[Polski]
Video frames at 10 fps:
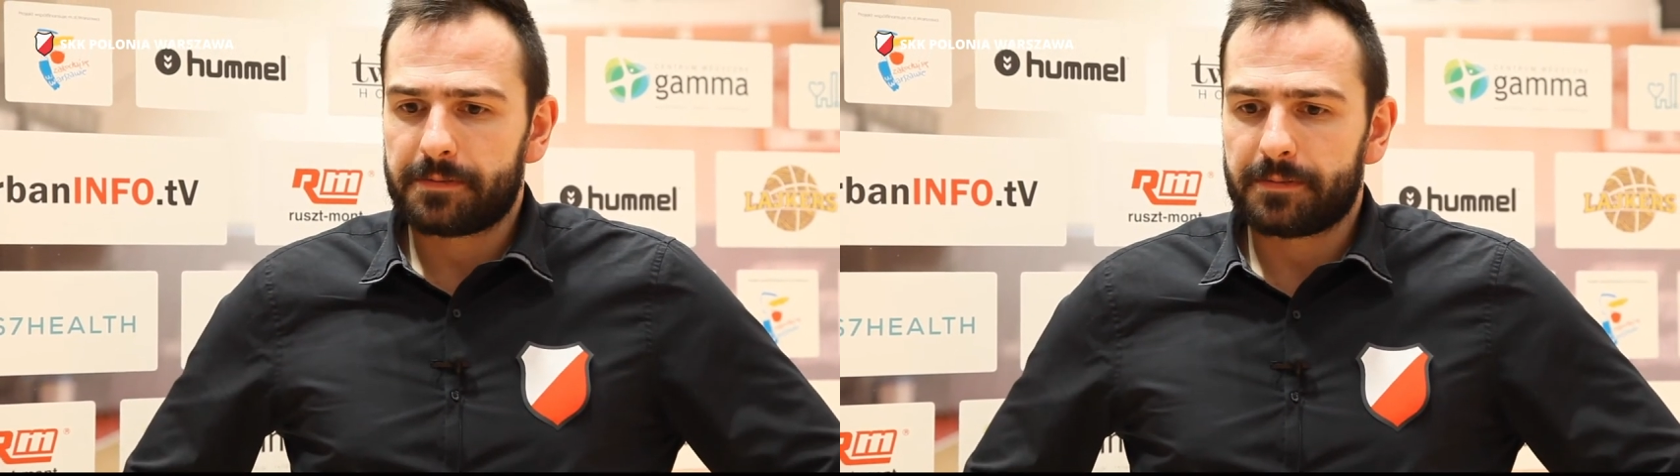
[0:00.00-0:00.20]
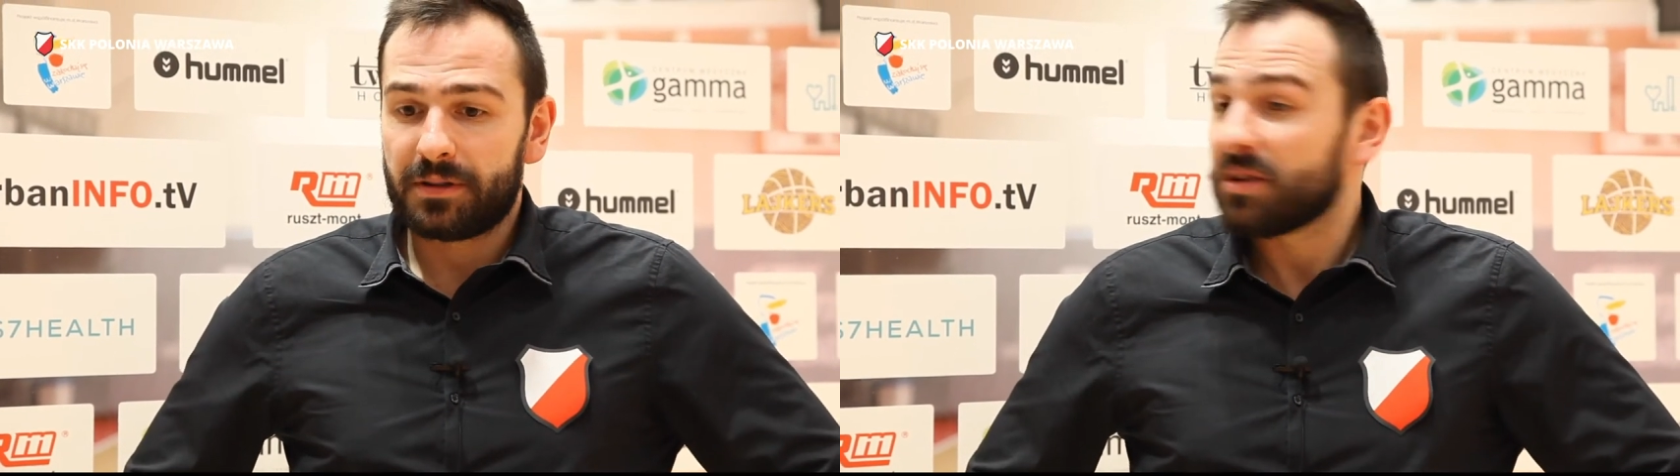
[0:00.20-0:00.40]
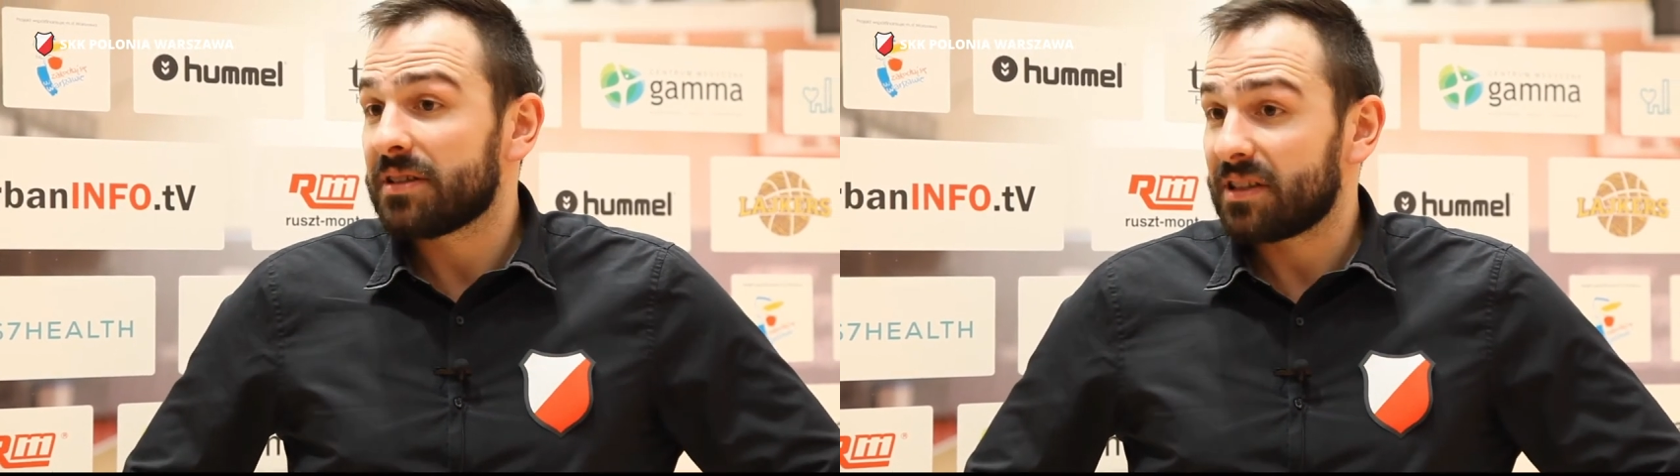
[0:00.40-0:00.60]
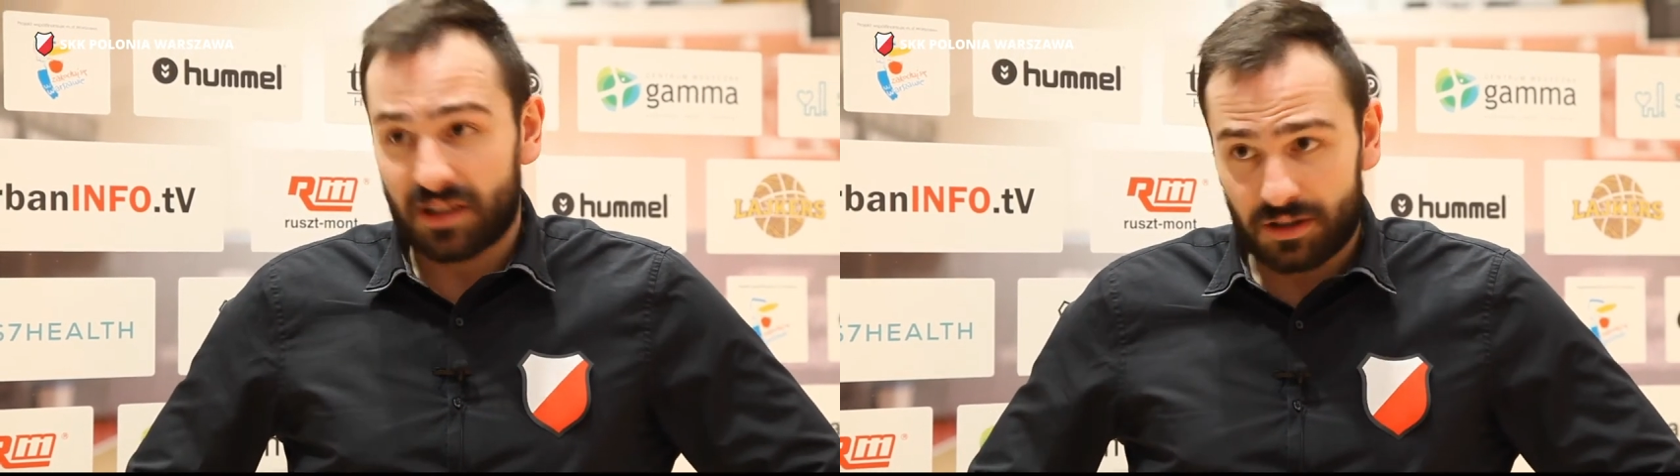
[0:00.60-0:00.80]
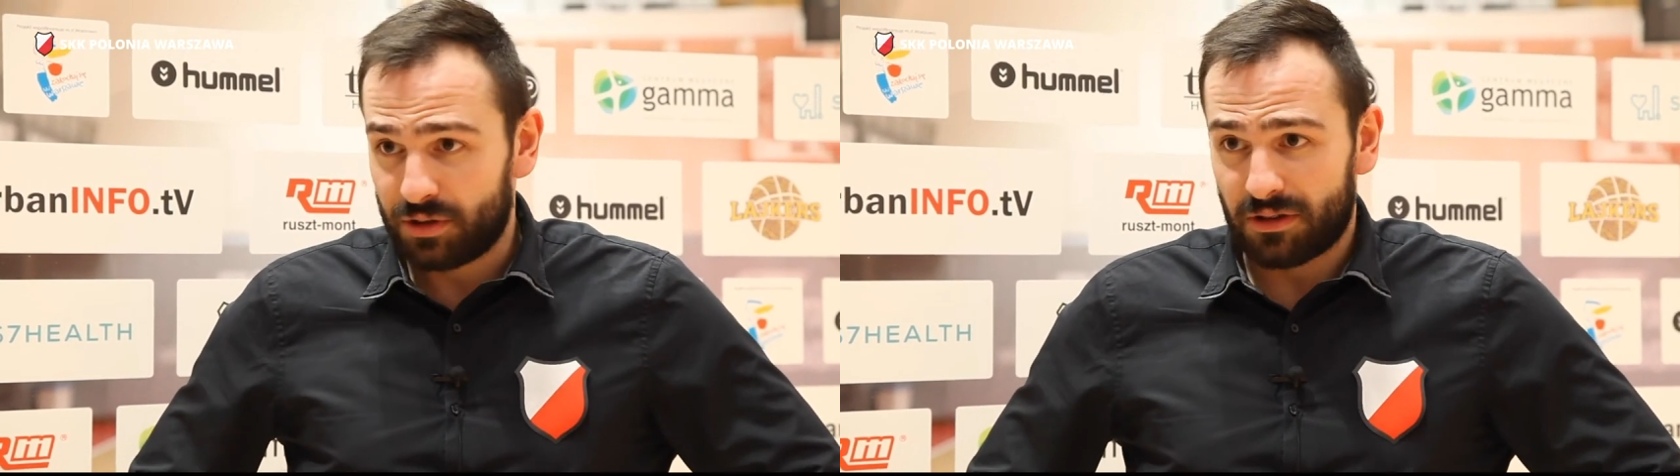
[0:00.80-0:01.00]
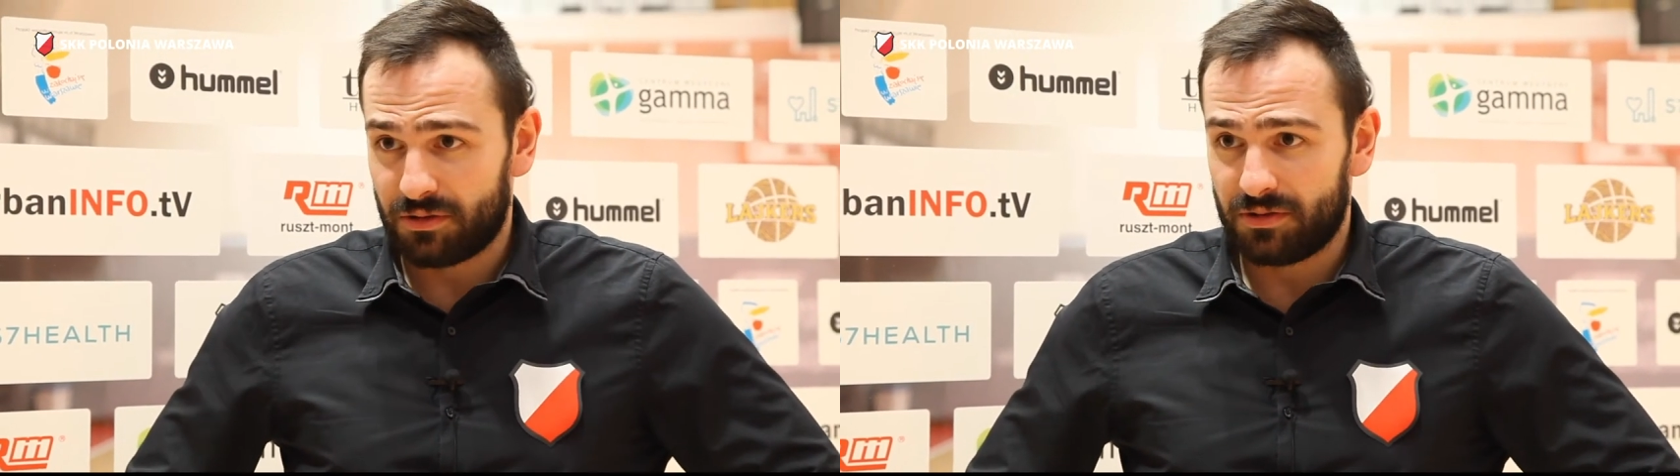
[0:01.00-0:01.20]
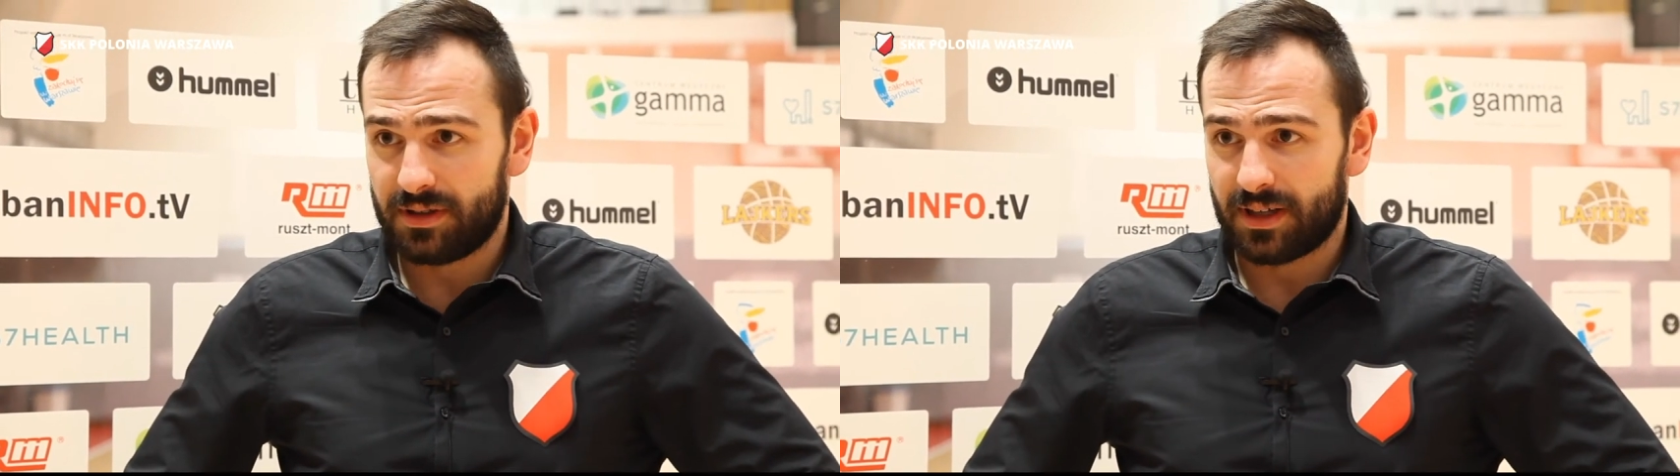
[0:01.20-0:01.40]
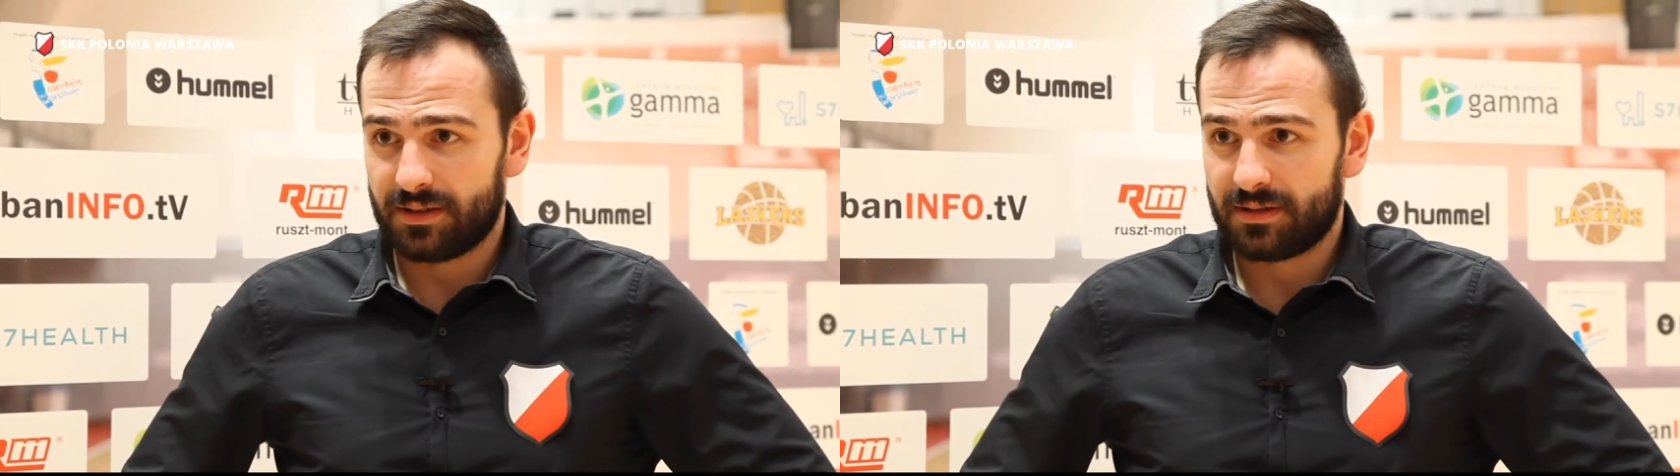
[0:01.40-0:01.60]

i to jest zasadnicza różnica.